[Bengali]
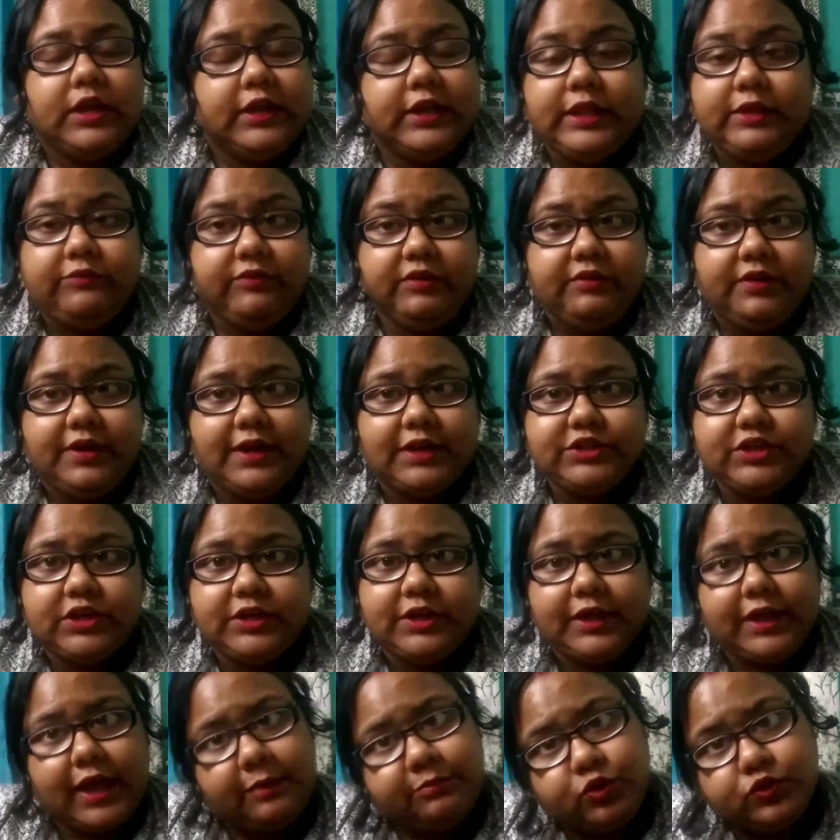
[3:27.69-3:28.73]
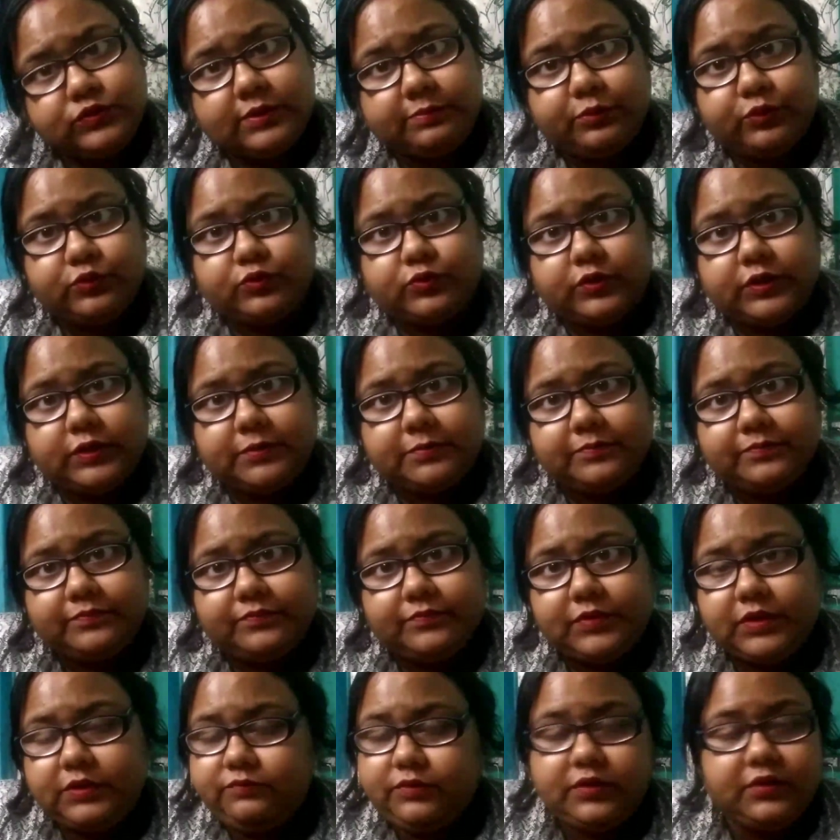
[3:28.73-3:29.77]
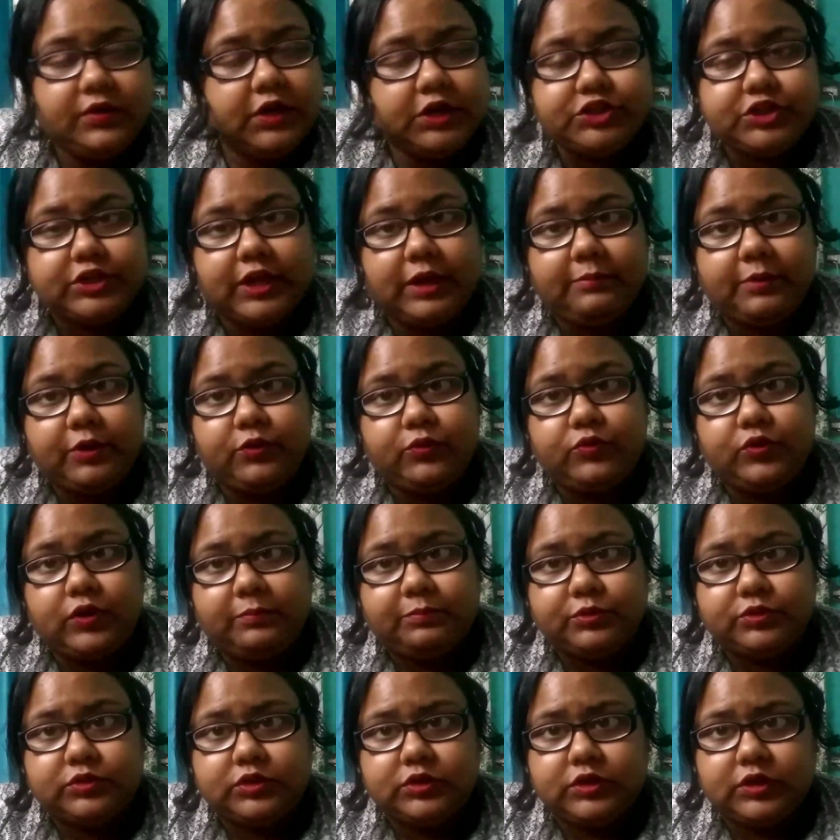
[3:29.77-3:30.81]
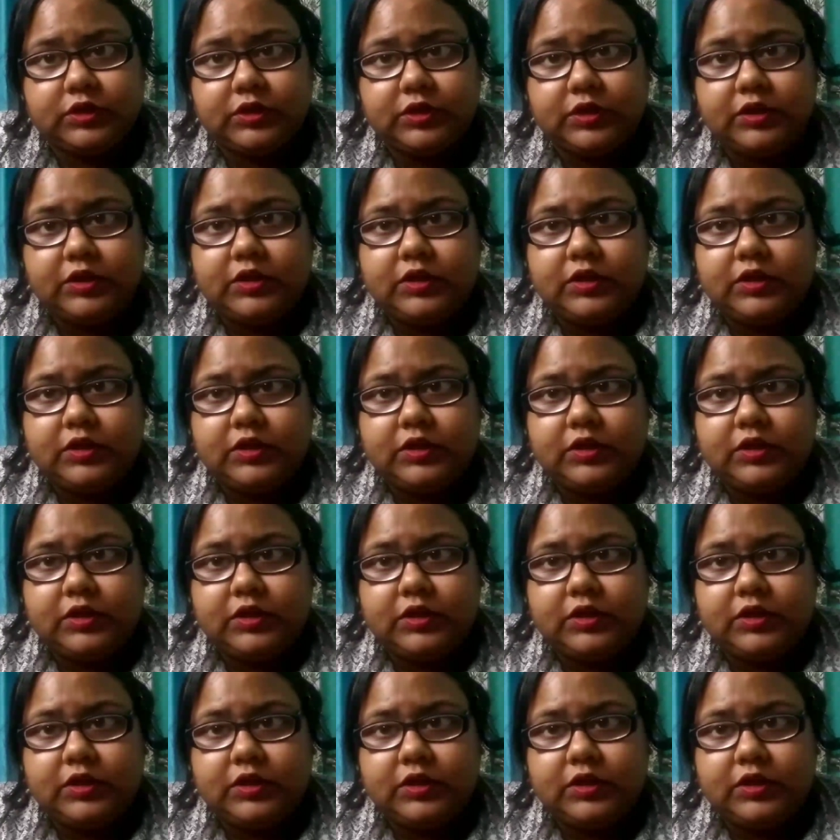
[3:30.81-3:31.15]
লিভ ইন রিলেশনটাকে আমিও সাপোর্ট করি লিভ ইন রিলেশন আমার কোনো আপত্তি নেই